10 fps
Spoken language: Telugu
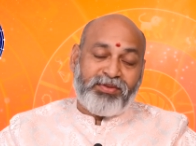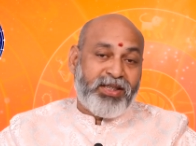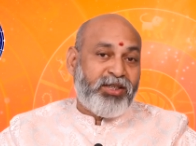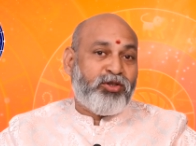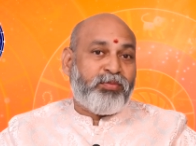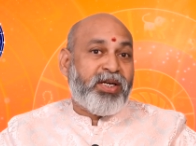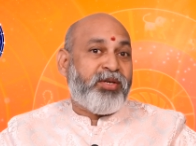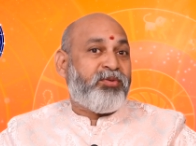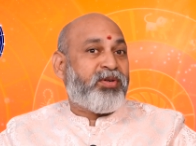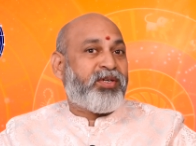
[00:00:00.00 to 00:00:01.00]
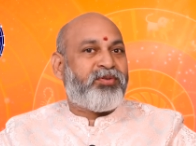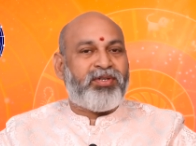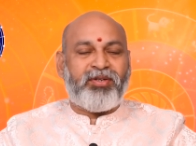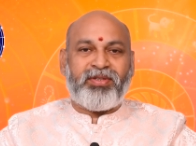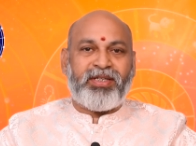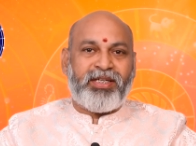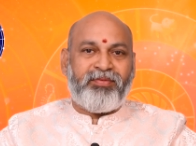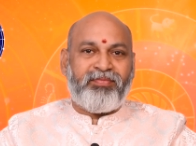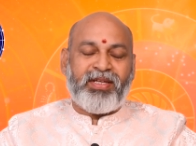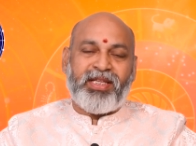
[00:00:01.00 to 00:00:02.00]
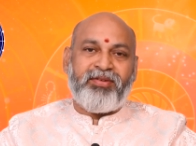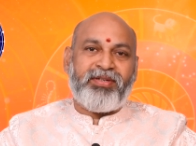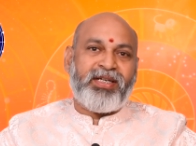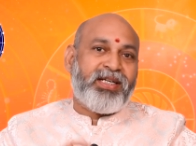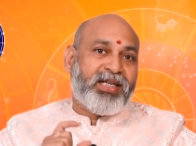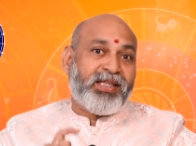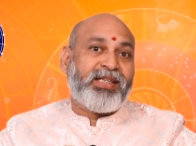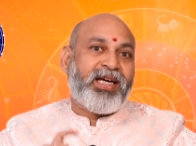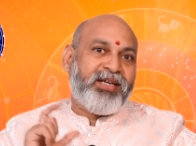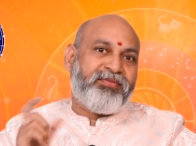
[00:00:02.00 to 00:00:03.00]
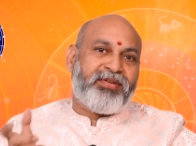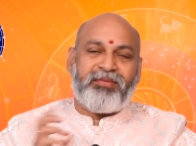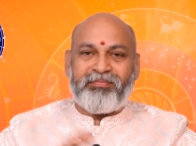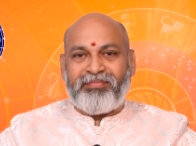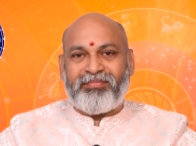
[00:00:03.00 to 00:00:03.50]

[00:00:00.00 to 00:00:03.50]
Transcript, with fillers: దీంతోపాటు ఇంకొకటి కూడా ఉందండి అదేమిటంటే కందాయ ఫలం